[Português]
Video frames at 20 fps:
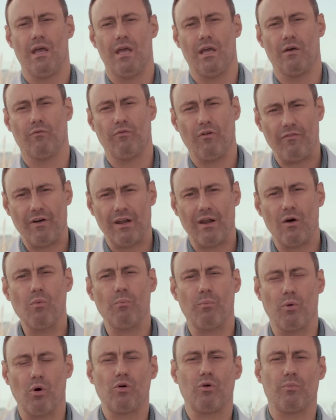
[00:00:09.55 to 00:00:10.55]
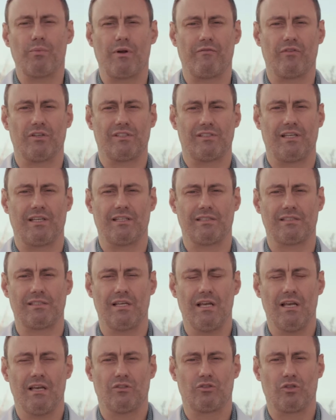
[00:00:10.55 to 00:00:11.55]
eu vou falar um pouco para vocês
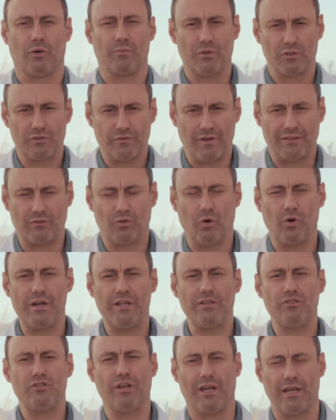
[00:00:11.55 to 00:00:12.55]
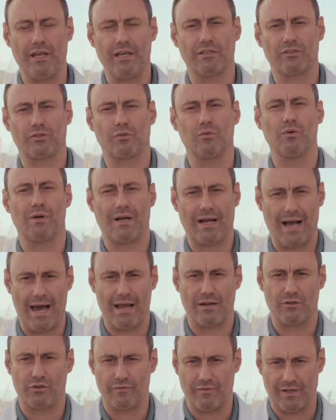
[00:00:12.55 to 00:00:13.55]
sobre os fatores de risco
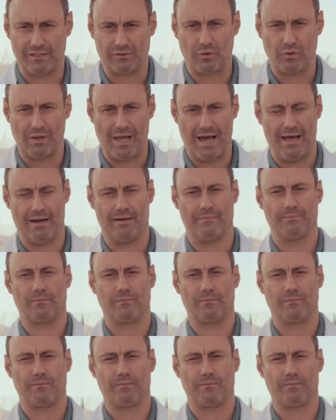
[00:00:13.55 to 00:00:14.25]
cardiovascular.